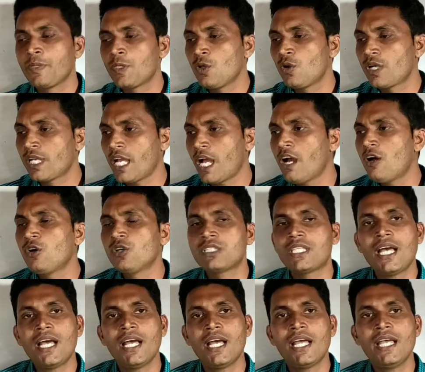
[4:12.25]
तो क्या
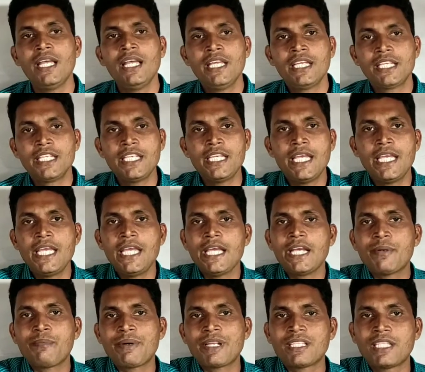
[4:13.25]
होता है कि
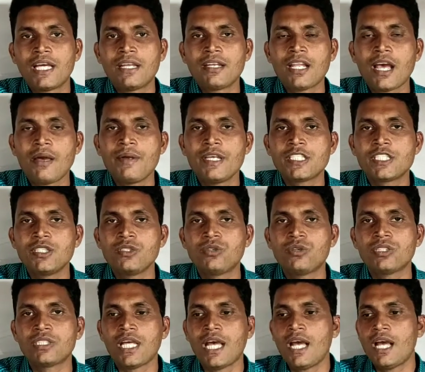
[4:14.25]
एक पर धन आवेशित
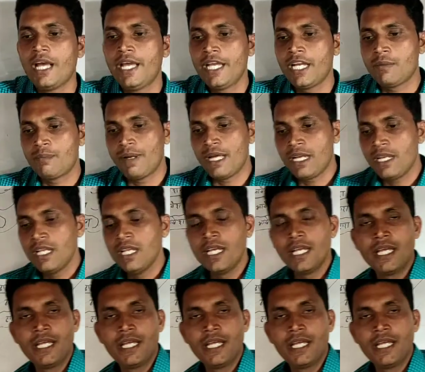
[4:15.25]
होता है एक पर